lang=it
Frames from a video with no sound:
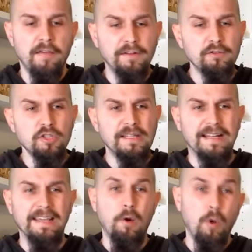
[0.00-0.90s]
Fatto
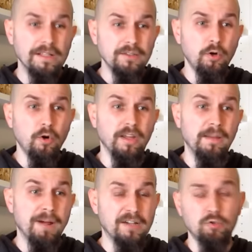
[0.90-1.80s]
sta che quando
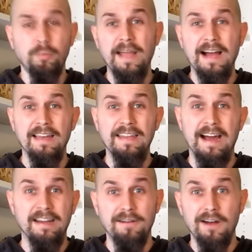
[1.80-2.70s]
i marsupiali
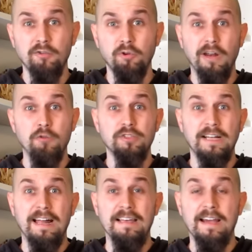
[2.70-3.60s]
arrivarono in
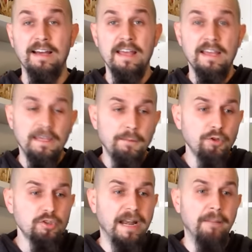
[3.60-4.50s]
Australia, i
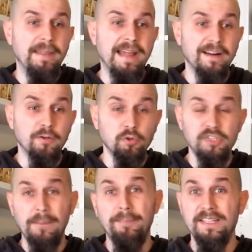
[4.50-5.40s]
monotremi erano
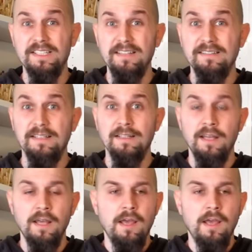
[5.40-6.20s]
già presenti.